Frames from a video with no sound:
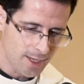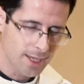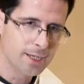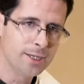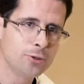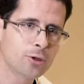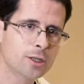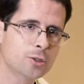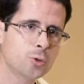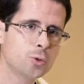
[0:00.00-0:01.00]
El niño
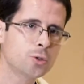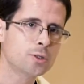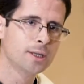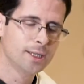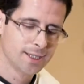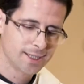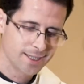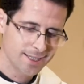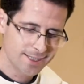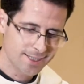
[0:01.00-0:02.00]
Jesús
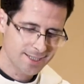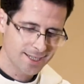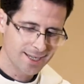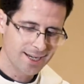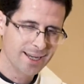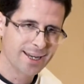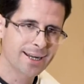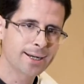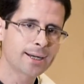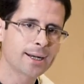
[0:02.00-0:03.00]
es el
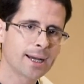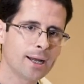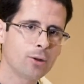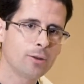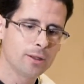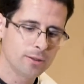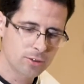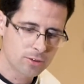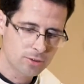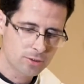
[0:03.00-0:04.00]
gran regalo de
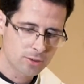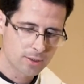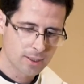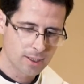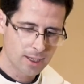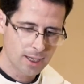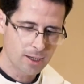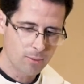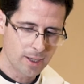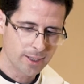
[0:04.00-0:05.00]
Dios a
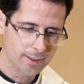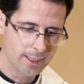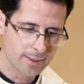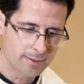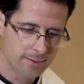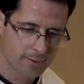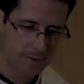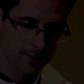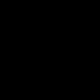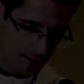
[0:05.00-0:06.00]
la humanidad.
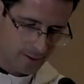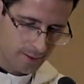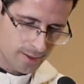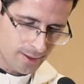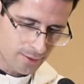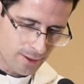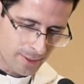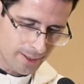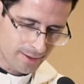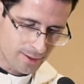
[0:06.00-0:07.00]
Aunque
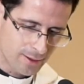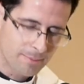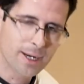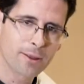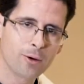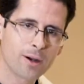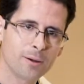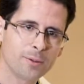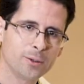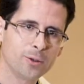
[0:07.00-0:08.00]
parezca una
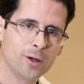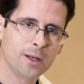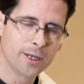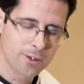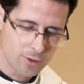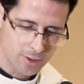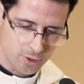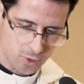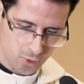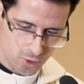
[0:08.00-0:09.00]
paradoja viendo al niño
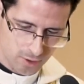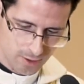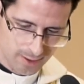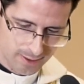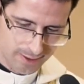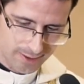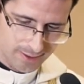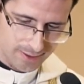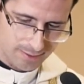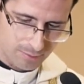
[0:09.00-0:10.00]
Jesús,
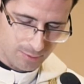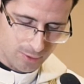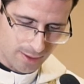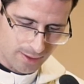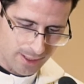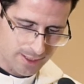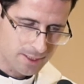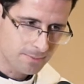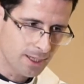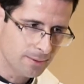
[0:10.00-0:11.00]
podemos decir
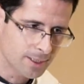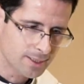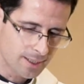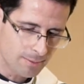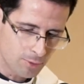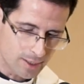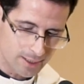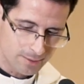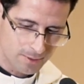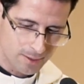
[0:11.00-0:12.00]
esas palabras del
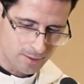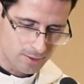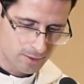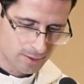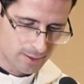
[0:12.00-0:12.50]
Apocalipsis, ¿no?